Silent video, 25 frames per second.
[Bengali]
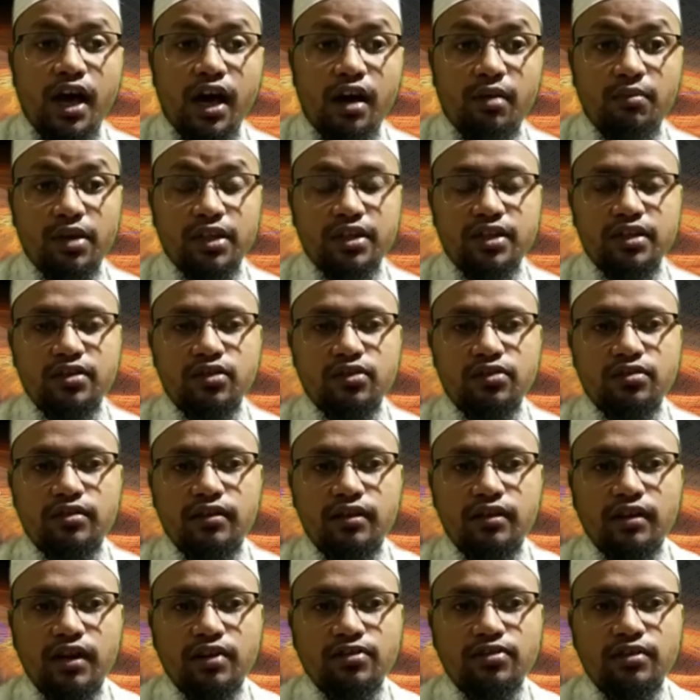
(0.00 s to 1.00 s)
আমরা দেখি
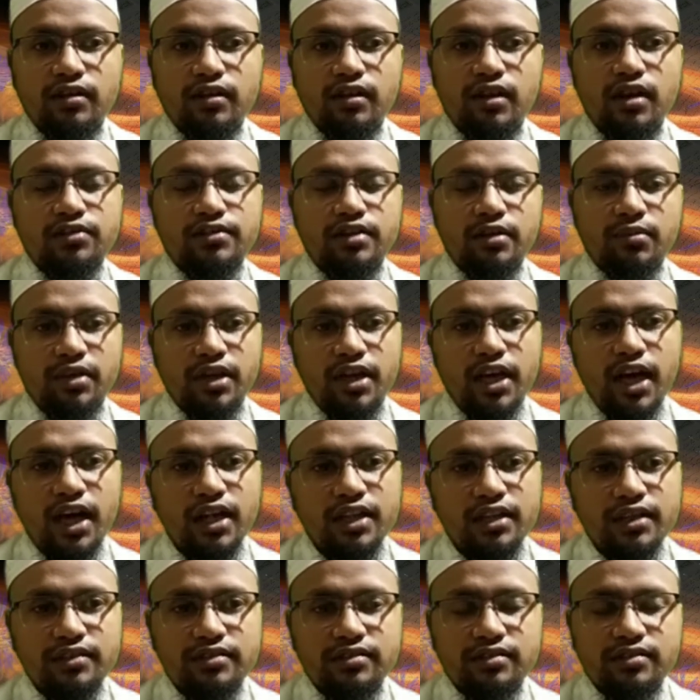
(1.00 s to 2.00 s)
রসল্লাহ সাল্লাহ আসলাম এই
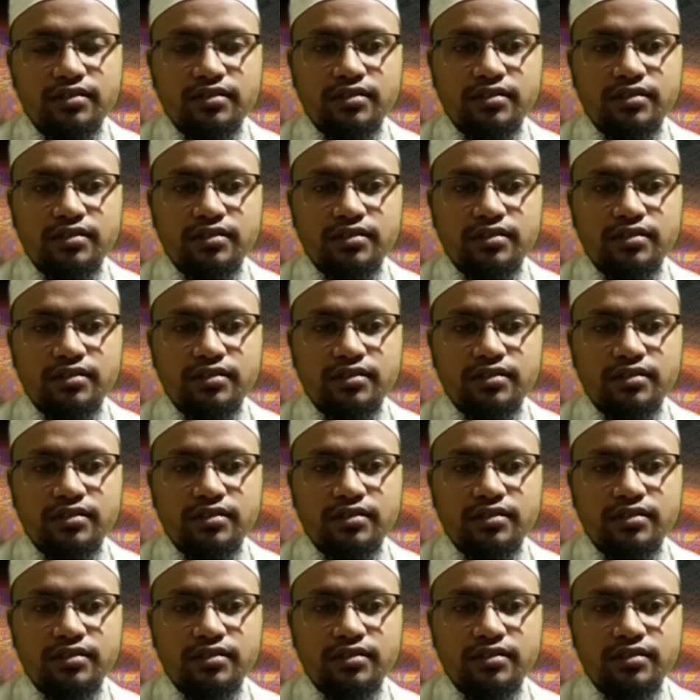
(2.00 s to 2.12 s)
হাদিস